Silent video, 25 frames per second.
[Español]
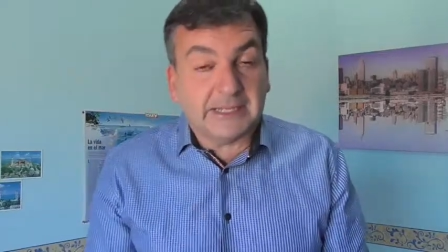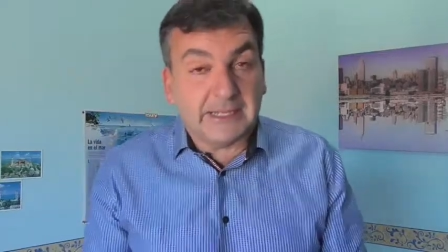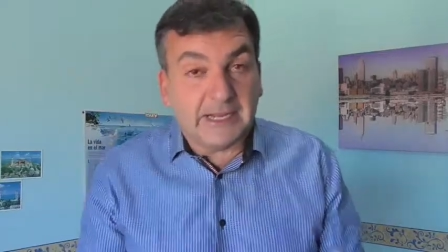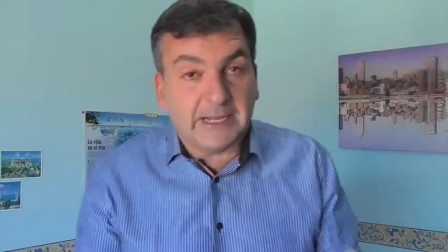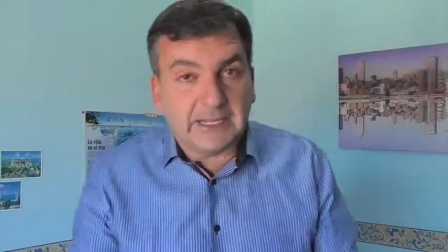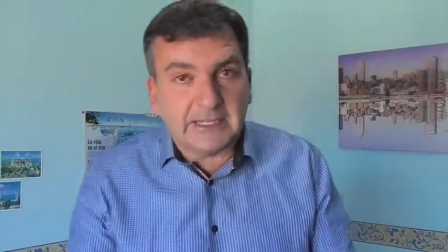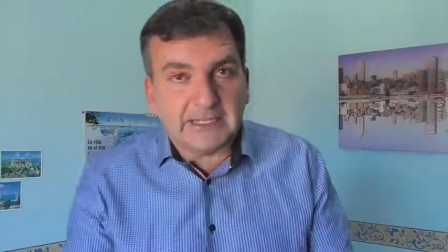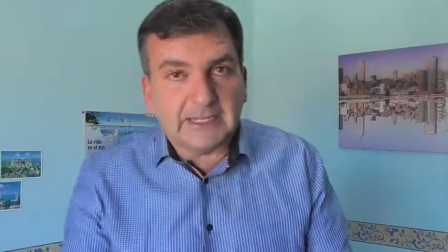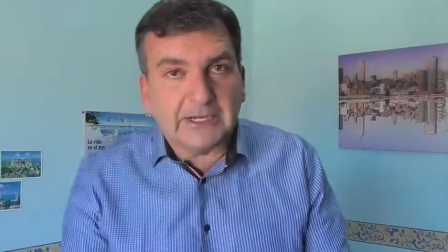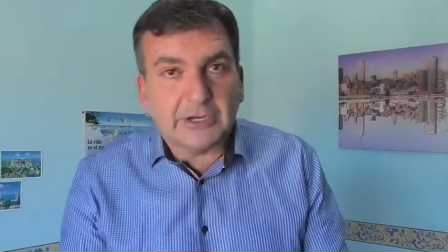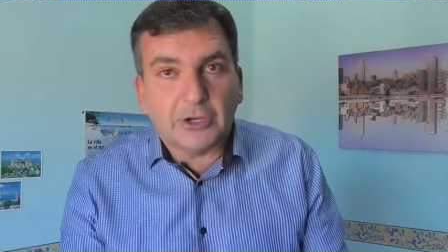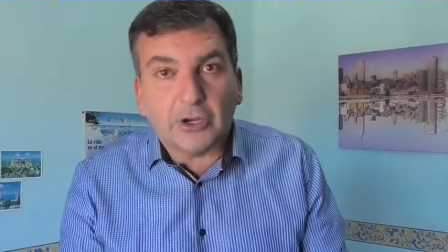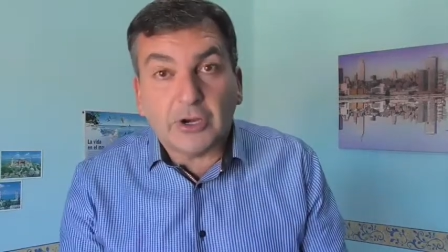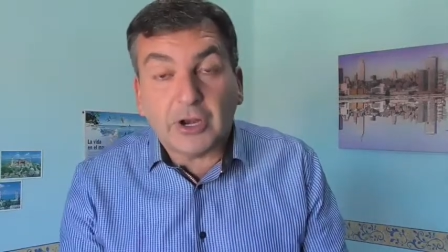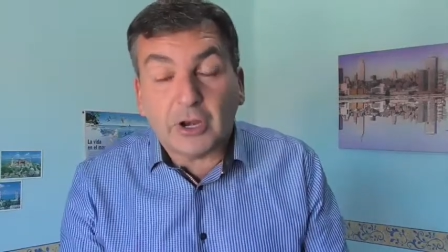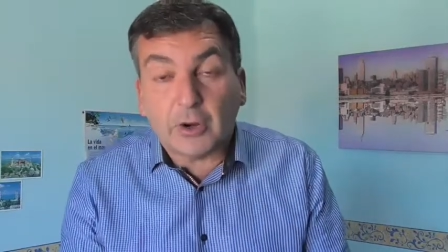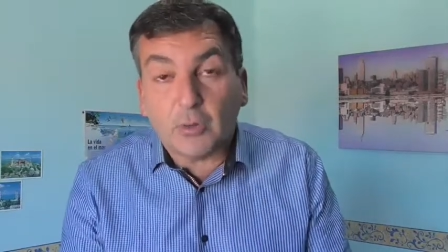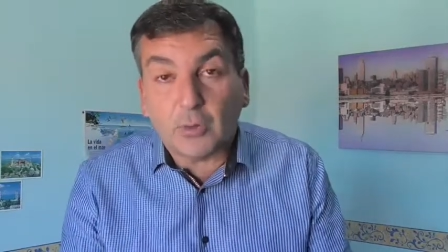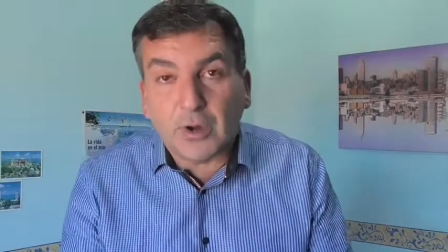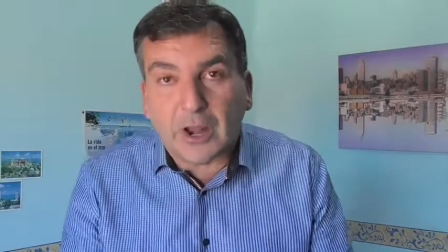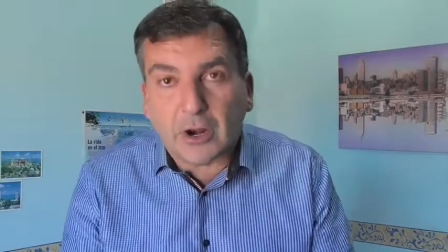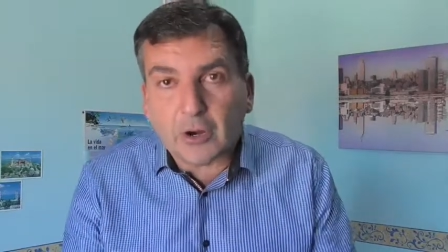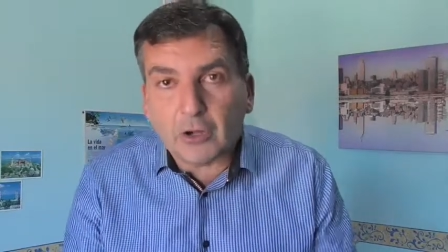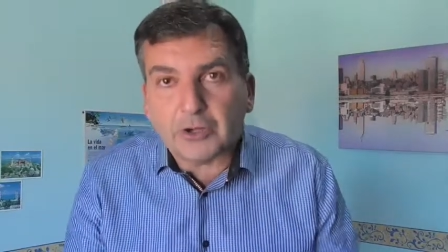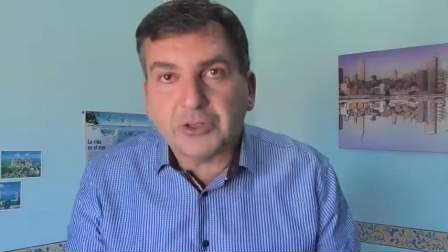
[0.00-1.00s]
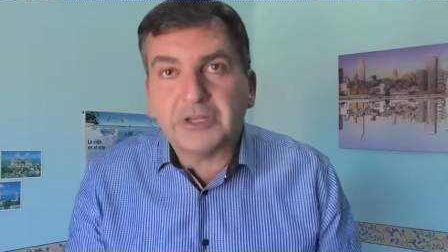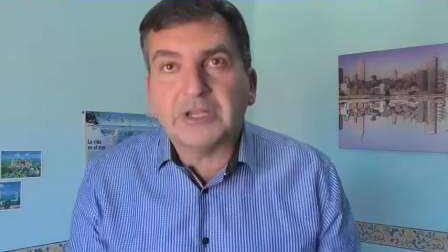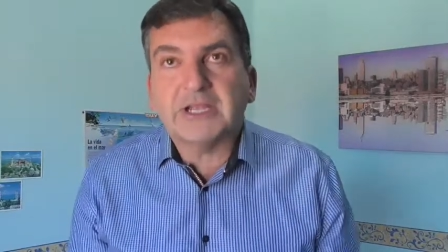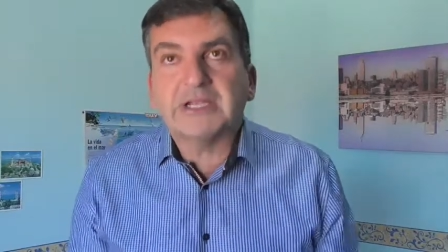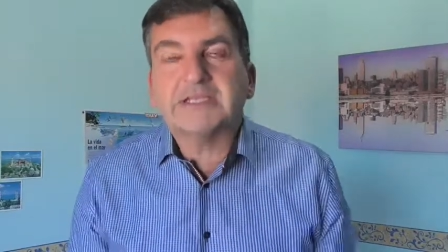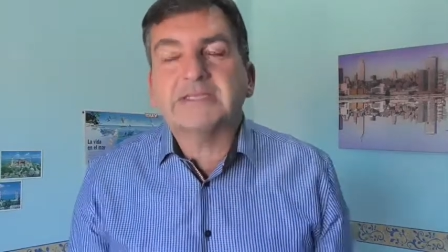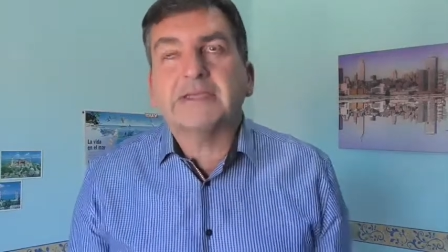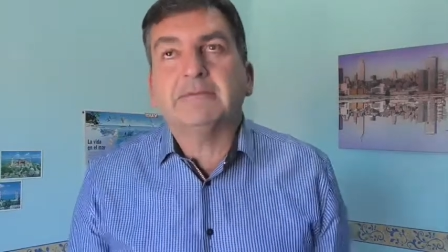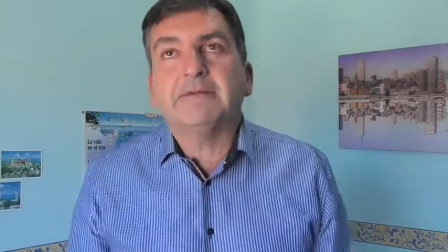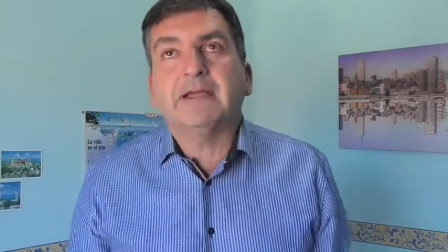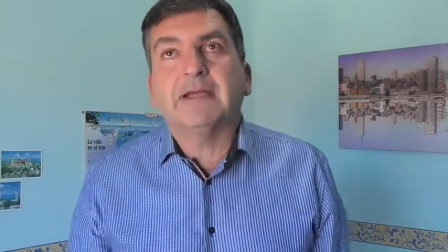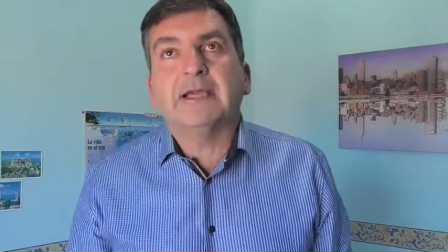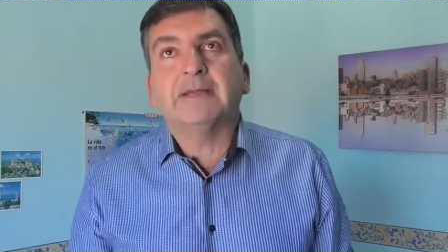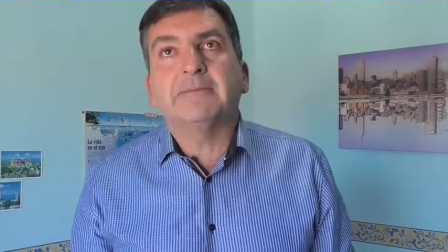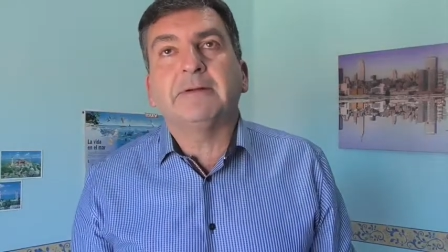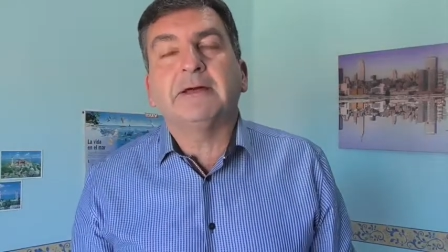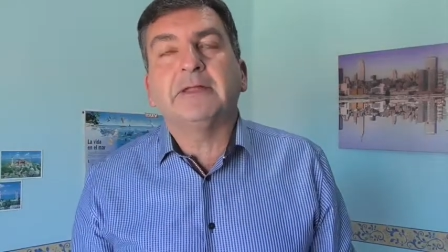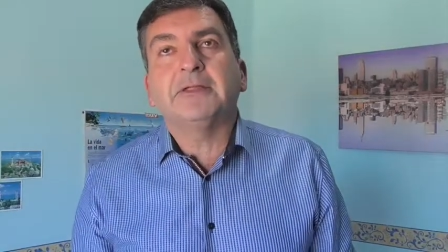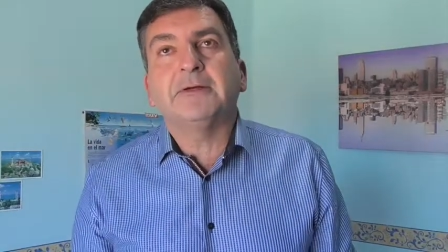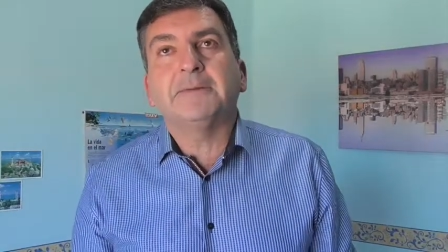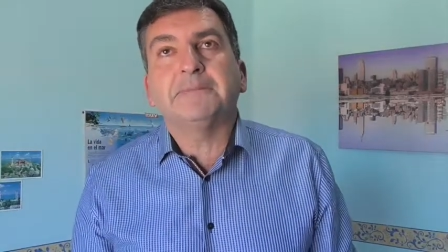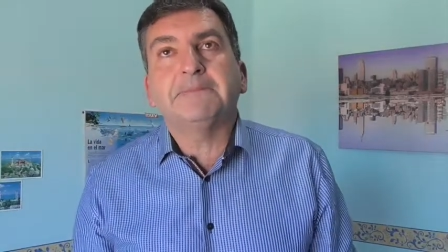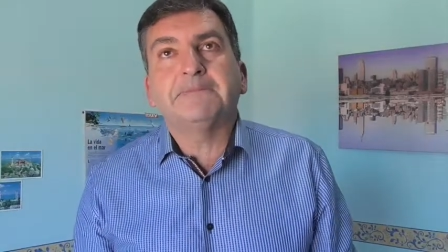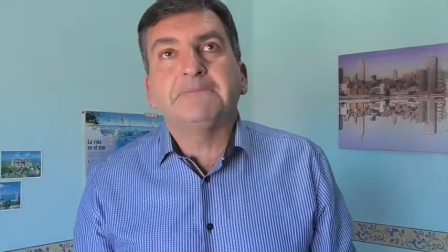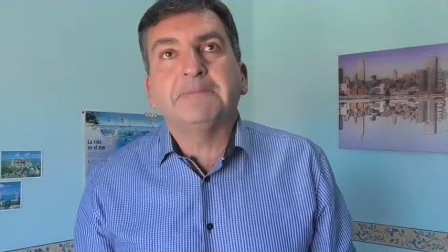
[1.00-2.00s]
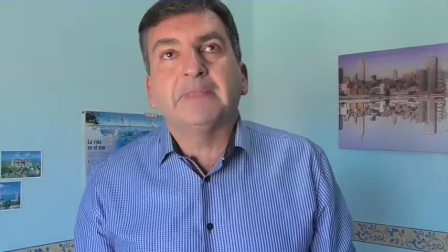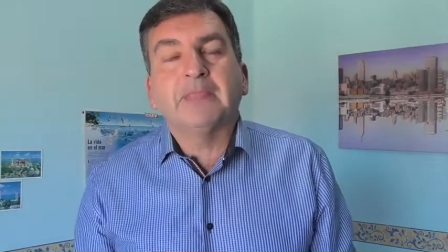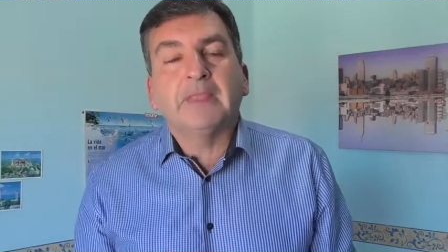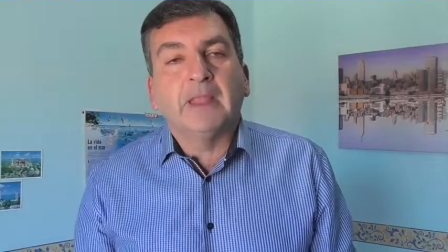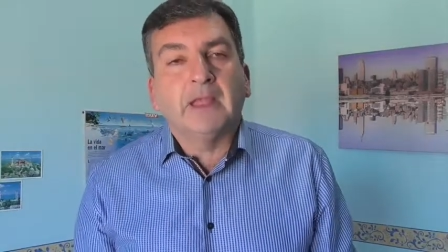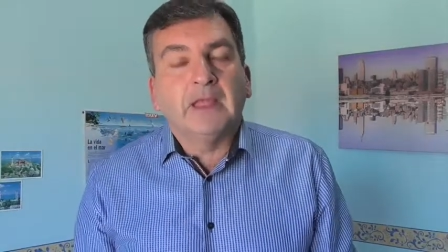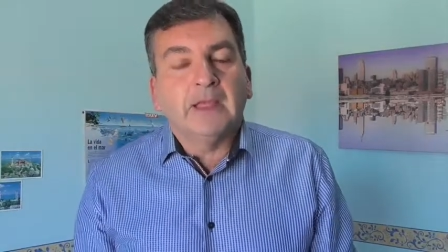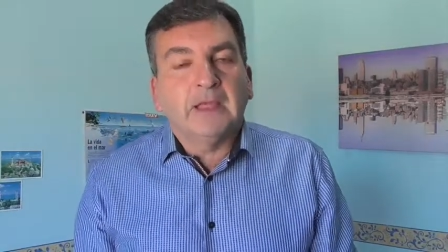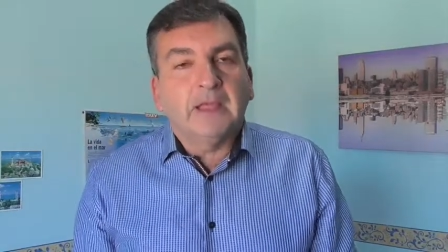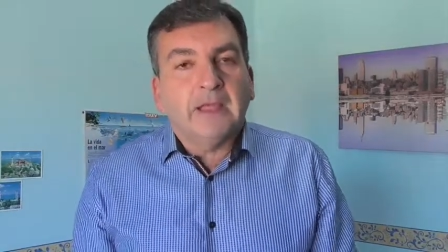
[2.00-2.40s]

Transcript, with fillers: en el interior, en una cocina, se había quemado,